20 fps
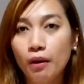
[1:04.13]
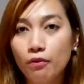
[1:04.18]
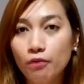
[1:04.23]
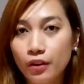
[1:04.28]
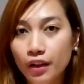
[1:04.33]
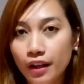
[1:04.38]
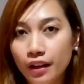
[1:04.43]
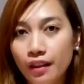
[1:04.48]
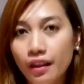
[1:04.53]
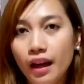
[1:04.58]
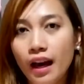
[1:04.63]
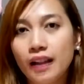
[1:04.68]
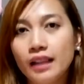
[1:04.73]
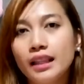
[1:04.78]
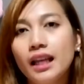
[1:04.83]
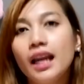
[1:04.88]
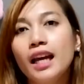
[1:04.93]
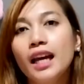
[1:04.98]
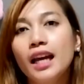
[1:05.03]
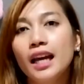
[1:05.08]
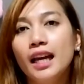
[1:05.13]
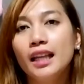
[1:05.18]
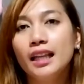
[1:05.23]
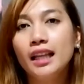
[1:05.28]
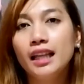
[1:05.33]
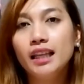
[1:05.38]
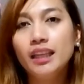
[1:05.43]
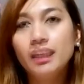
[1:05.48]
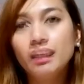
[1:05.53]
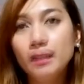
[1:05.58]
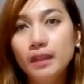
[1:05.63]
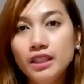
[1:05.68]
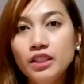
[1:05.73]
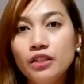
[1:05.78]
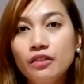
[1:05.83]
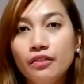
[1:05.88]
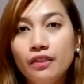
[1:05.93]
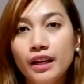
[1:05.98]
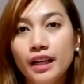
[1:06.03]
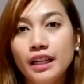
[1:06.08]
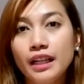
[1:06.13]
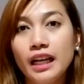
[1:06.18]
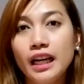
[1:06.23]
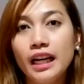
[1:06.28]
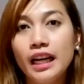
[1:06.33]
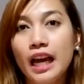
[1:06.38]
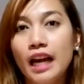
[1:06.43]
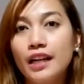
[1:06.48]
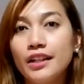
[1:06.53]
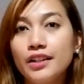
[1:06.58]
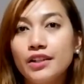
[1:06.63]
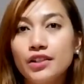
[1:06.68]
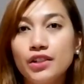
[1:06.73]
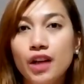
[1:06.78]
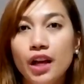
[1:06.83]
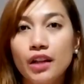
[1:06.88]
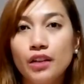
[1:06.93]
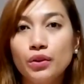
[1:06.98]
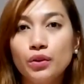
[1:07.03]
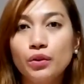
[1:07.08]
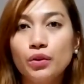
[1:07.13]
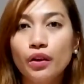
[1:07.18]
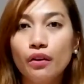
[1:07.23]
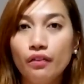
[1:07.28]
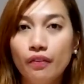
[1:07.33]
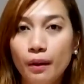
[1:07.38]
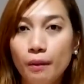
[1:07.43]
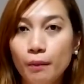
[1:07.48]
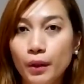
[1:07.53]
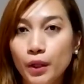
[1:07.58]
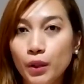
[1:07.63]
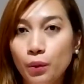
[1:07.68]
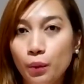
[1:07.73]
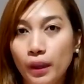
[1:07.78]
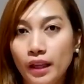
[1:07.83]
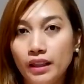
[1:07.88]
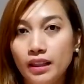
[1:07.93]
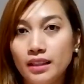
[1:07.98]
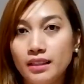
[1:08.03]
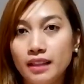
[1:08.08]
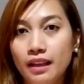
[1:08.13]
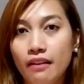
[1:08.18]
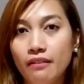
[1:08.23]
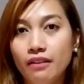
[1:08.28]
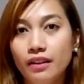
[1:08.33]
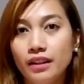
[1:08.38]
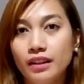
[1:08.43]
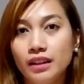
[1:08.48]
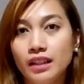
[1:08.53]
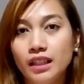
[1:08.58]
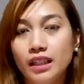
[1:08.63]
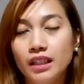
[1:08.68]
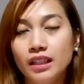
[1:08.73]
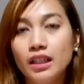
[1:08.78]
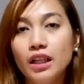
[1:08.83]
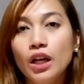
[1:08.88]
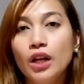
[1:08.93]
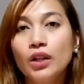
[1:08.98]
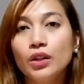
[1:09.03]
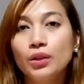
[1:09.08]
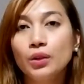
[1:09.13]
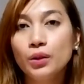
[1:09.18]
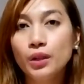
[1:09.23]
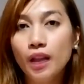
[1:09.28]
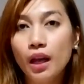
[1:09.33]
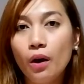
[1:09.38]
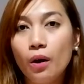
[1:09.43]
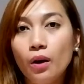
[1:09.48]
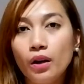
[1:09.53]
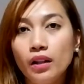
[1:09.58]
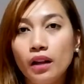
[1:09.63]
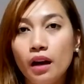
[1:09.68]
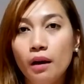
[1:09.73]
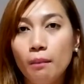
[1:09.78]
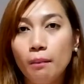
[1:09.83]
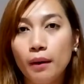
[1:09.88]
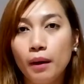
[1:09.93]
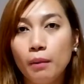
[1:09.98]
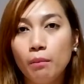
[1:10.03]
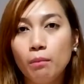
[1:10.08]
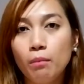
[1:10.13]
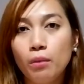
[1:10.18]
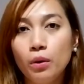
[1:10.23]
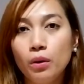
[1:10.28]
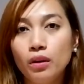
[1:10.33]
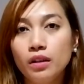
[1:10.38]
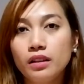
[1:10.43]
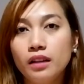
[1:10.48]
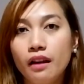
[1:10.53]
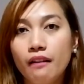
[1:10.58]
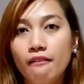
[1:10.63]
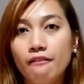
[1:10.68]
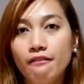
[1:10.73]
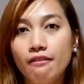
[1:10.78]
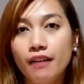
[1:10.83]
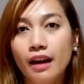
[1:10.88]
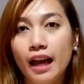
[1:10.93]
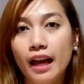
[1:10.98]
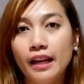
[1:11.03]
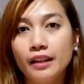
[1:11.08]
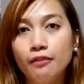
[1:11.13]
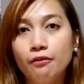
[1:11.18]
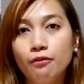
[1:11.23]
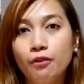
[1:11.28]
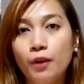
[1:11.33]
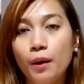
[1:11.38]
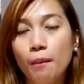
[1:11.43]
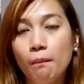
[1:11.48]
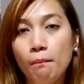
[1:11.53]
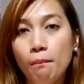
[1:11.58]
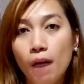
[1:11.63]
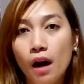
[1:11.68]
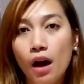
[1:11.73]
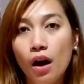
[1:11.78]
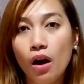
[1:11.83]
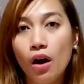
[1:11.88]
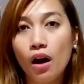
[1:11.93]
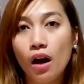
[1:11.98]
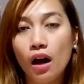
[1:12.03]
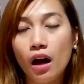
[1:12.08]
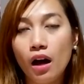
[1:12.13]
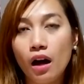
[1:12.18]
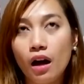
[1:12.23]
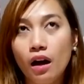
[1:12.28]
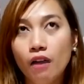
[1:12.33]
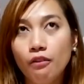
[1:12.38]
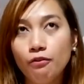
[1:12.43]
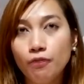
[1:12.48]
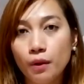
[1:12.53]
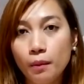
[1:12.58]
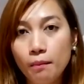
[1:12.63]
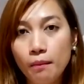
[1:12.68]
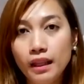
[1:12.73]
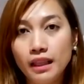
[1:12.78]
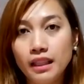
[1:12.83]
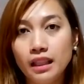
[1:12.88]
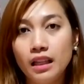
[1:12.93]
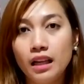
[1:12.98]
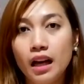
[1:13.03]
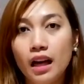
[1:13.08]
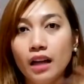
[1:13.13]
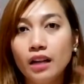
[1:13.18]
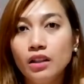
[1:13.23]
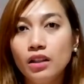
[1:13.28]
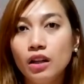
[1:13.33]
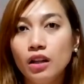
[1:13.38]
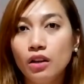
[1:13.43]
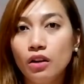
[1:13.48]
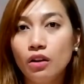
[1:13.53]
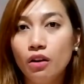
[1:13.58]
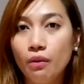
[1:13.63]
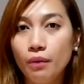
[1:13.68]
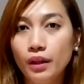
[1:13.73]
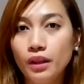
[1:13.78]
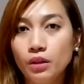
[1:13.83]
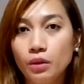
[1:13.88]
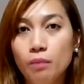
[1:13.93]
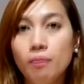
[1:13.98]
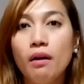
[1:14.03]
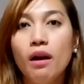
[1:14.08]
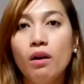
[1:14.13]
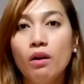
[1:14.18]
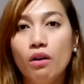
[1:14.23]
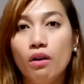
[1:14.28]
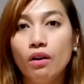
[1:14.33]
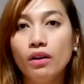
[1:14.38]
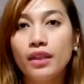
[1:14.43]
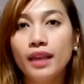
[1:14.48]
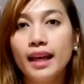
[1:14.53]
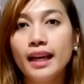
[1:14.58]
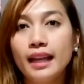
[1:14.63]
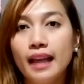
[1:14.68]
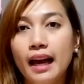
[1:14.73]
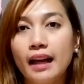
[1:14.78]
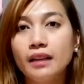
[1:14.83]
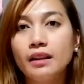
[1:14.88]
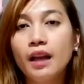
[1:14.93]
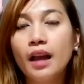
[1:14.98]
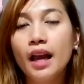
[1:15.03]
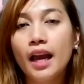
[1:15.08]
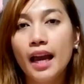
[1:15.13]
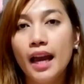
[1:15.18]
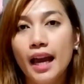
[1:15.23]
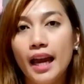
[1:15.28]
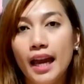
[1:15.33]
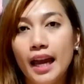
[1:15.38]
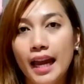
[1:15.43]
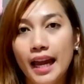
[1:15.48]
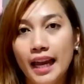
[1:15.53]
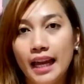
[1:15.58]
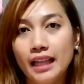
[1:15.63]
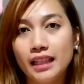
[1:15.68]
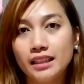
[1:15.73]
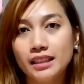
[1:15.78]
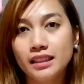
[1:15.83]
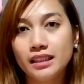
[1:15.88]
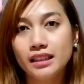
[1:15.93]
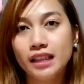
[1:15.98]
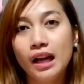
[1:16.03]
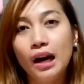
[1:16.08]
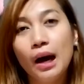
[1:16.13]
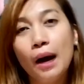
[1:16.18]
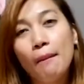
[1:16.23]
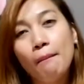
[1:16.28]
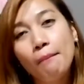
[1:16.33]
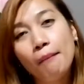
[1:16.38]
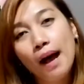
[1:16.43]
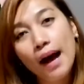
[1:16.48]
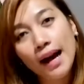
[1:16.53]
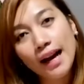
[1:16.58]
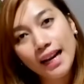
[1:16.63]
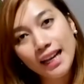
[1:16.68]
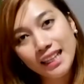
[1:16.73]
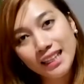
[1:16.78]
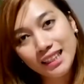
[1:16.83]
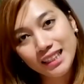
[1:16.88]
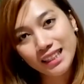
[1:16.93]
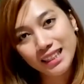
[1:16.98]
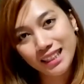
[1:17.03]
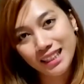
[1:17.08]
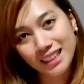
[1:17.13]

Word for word: pa for that. And then, yung Pisa Fair, nangyari siya noong November 2017. Doon ako nakapag-book ng flight from, Bang uh, from Manila going to Bangkok, Thailand. And bakit